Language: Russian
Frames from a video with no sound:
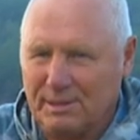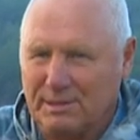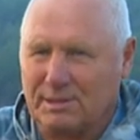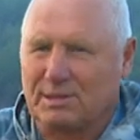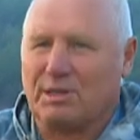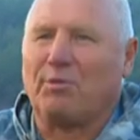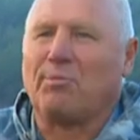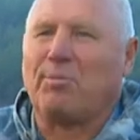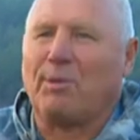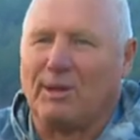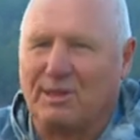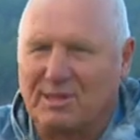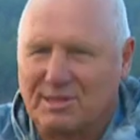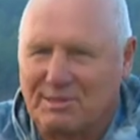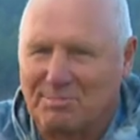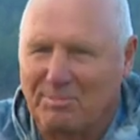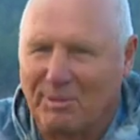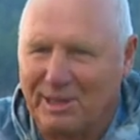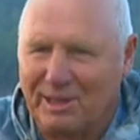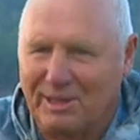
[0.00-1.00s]
совпало
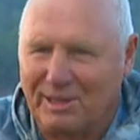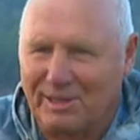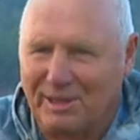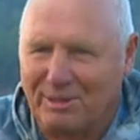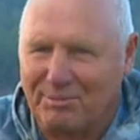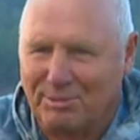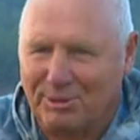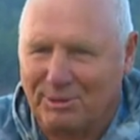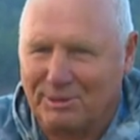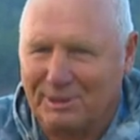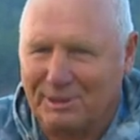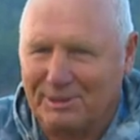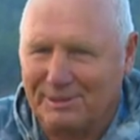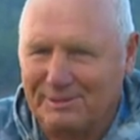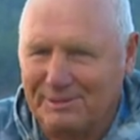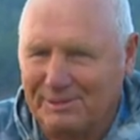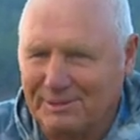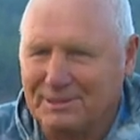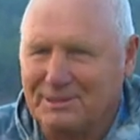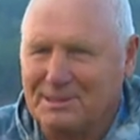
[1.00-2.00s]
с моей работой.
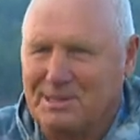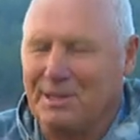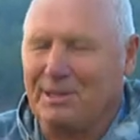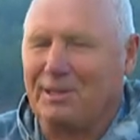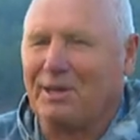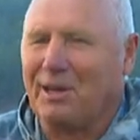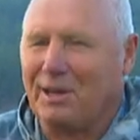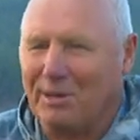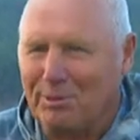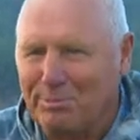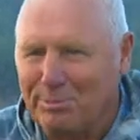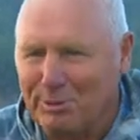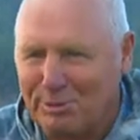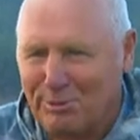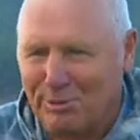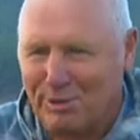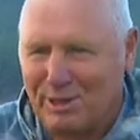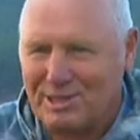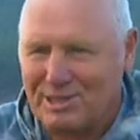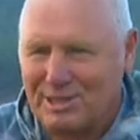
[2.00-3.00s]
Я
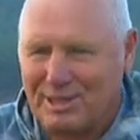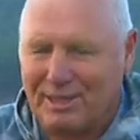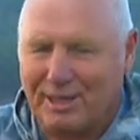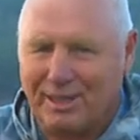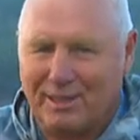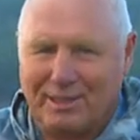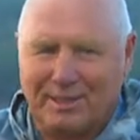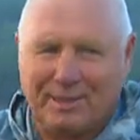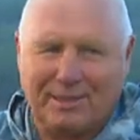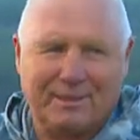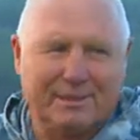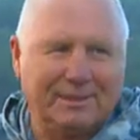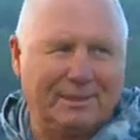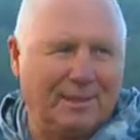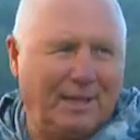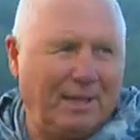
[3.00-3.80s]
люблю растения.